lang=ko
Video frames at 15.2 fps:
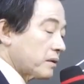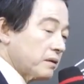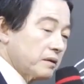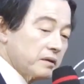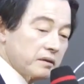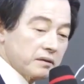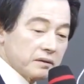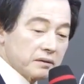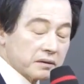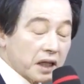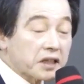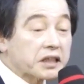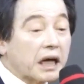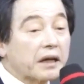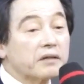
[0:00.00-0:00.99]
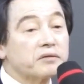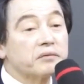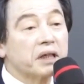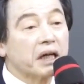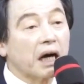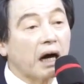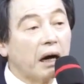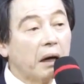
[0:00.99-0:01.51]
그렇게
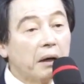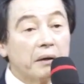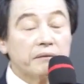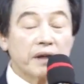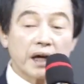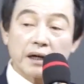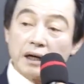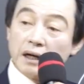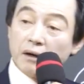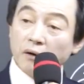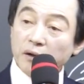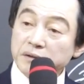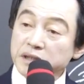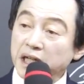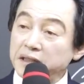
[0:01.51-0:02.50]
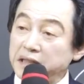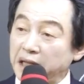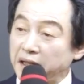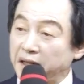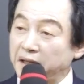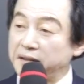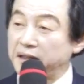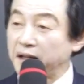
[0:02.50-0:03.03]
잘해주니까 내가 혼자
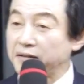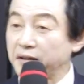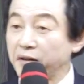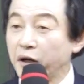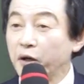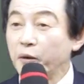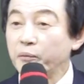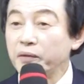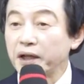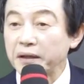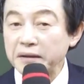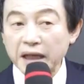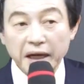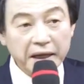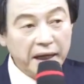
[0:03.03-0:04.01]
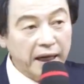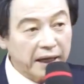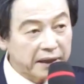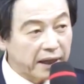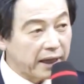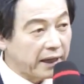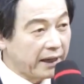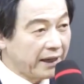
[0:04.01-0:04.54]
자라는데도 명랑해
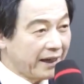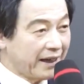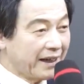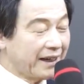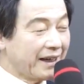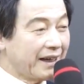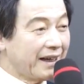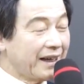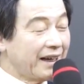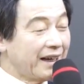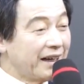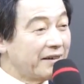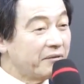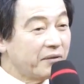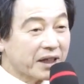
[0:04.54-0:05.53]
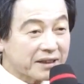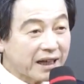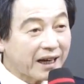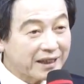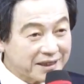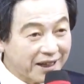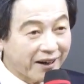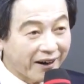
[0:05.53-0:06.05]
안 해?
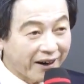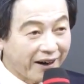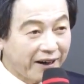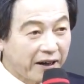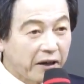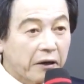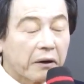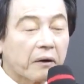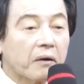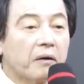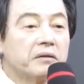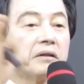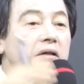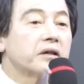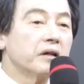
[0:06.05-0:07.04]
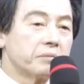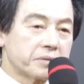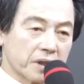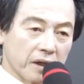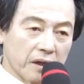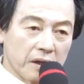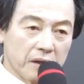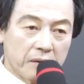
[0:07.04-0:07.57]
명랑하죠? 그늘이
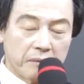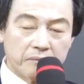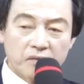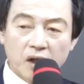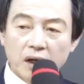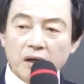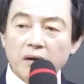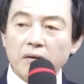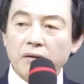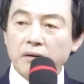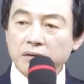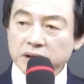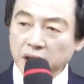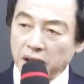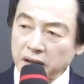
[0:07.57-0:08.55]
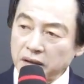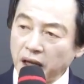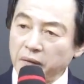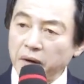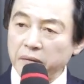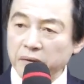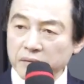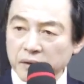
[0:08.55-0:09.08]
없어. 그냥
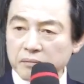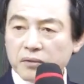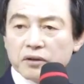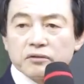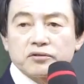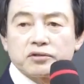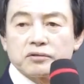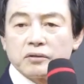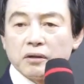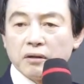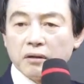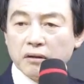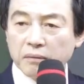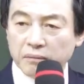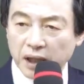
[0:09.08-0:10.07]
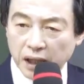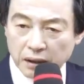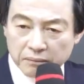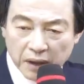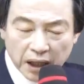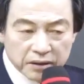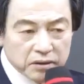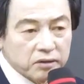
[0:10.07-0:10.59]
내만 보뭘 주고 막
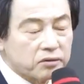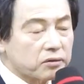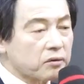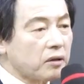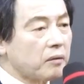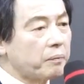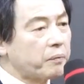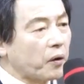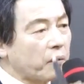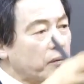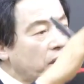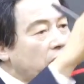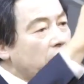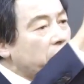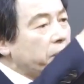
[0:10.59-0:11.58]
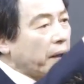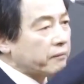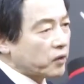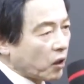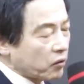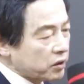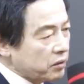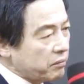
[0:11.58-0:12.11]
만져주고 뺨,
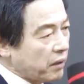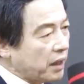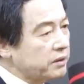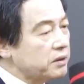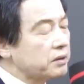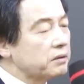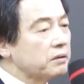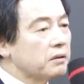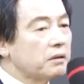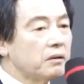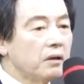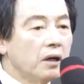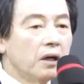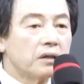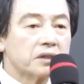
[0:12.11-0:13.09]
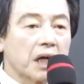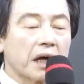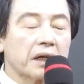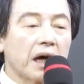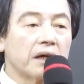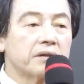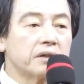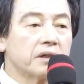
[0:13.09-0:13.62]
탕오지 만지고
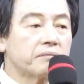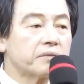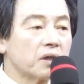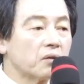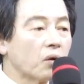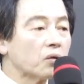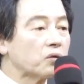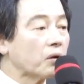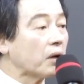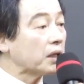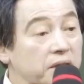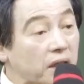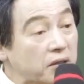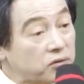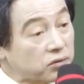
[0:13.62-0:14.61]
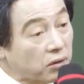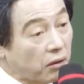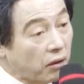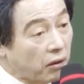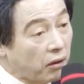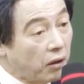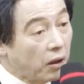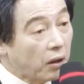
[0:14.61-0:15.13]
자기 아들 입던 옷도 갖다
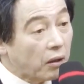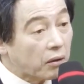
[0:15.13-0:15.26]
주고